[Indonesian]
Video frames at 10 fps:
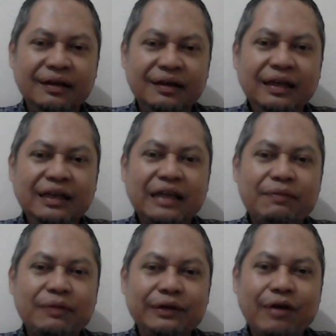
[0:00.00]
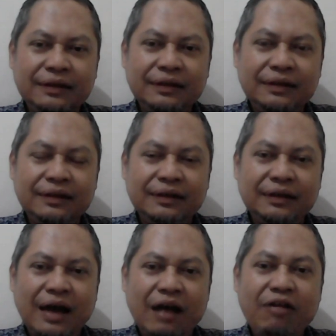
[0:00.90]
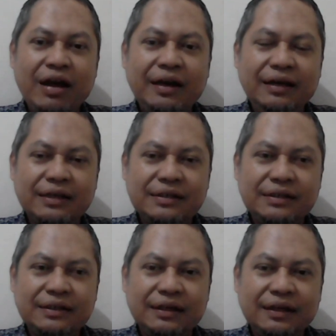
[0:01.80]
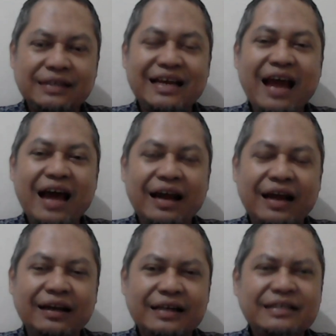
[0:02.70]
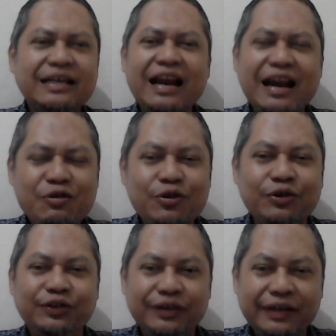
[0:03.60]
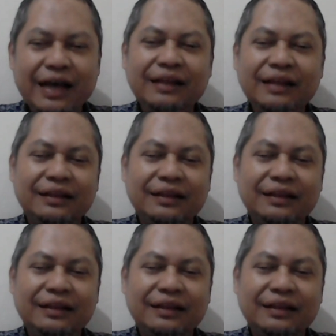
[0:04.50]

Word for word: Ini tahap kedua, awareness, kesadaran. Kesadaran dulu ya.